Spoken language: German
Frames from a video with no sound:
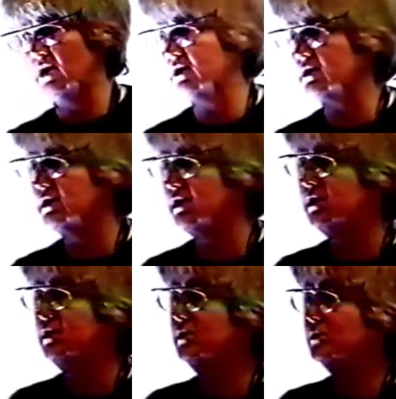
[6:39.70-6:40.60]

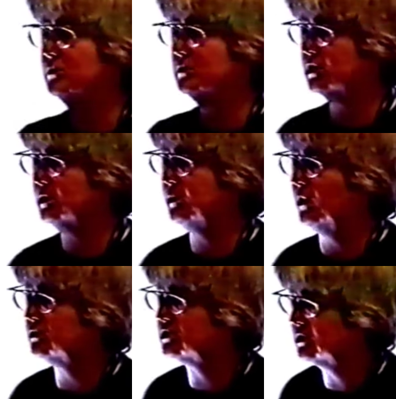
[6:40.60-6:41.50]
Denkrinne unsere
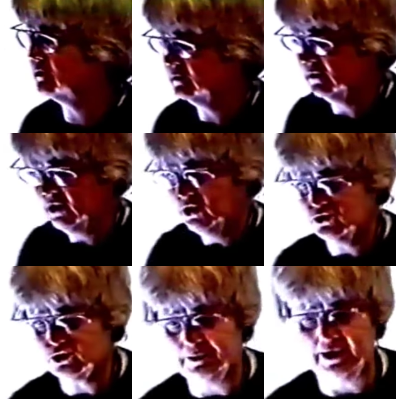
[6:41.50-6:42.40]
Branche.
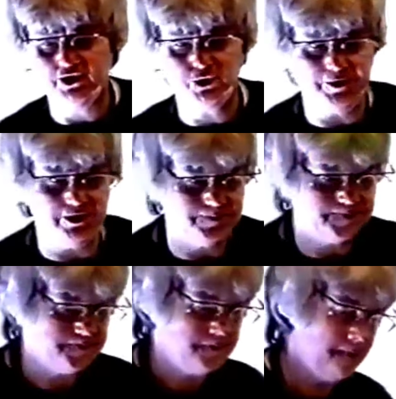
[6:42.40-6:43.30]
Zum Beispiel,
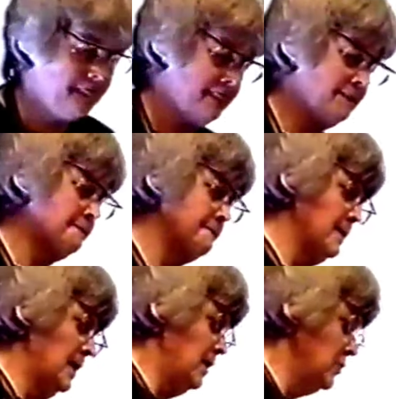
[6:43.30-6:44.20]

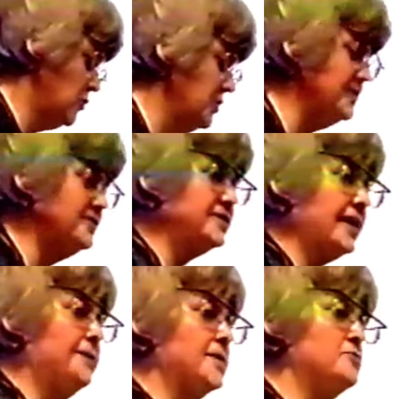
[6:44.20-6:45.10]
können Sie
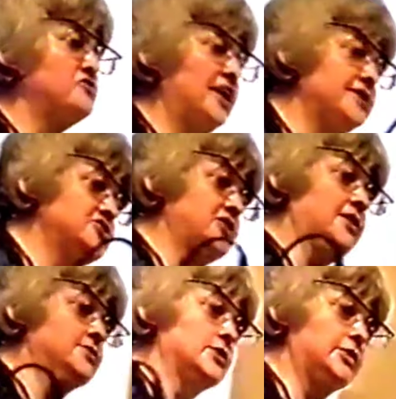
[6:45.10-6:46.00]

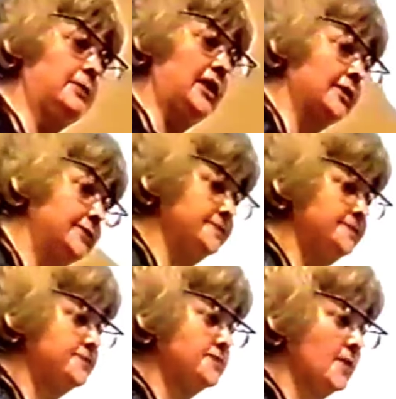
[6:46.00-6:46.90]
Tandemveranstaltungen machen?
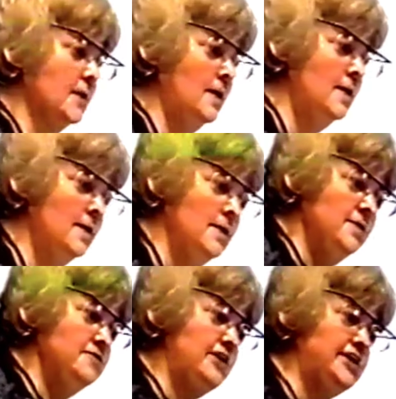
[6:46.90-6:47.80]

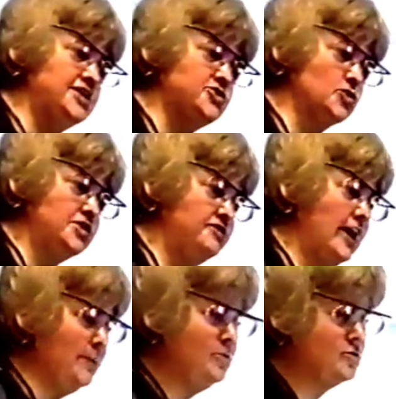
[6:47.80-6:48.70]
Wenn ich so die
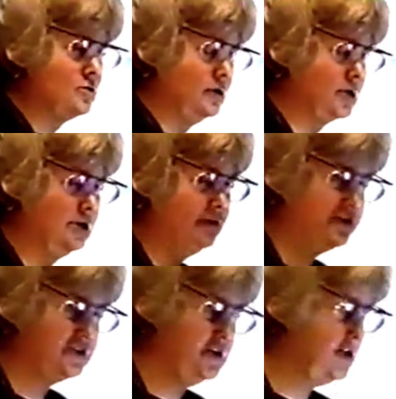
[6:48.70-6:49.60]
Werbung gucke,
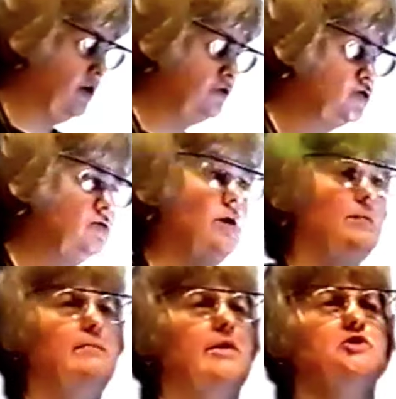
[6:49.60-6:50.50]
was ich nicht oft tue,
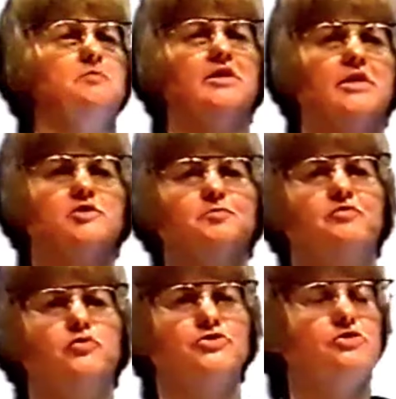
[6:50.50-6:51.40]
aber manchmal ganz
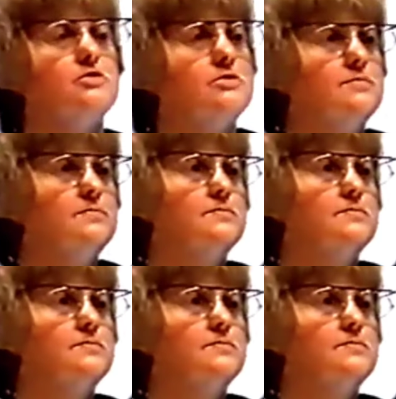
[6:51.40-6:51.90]
bewusst,